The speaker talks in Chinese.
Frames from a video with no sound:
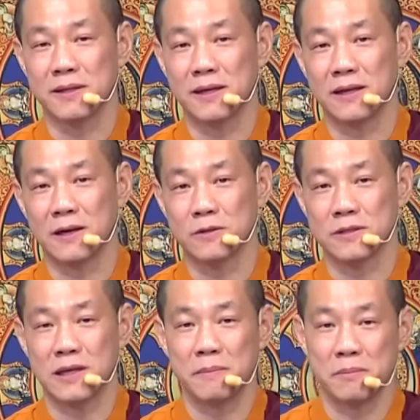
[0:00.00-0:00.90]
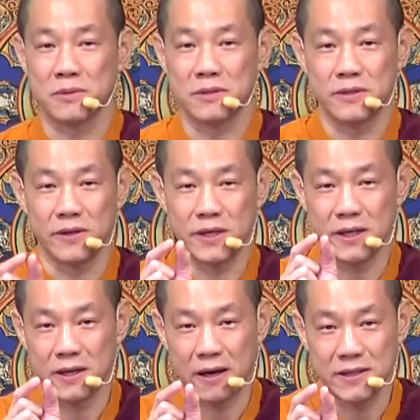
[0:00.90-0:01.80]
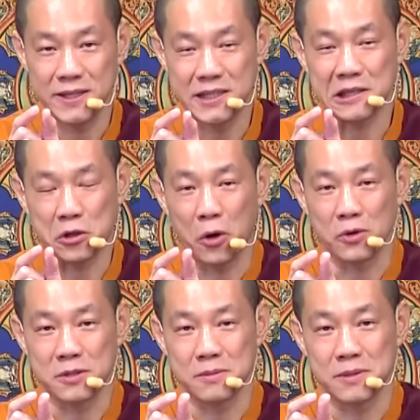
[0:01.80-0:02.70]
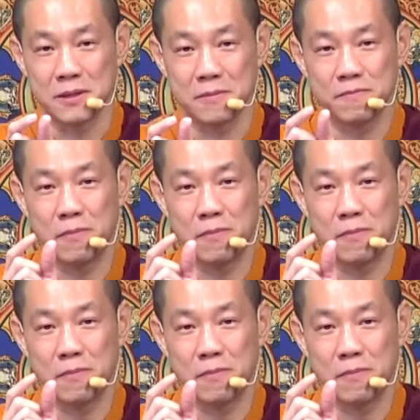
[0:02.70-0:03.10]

电脑是上面不是有一个好像镜头，是不是？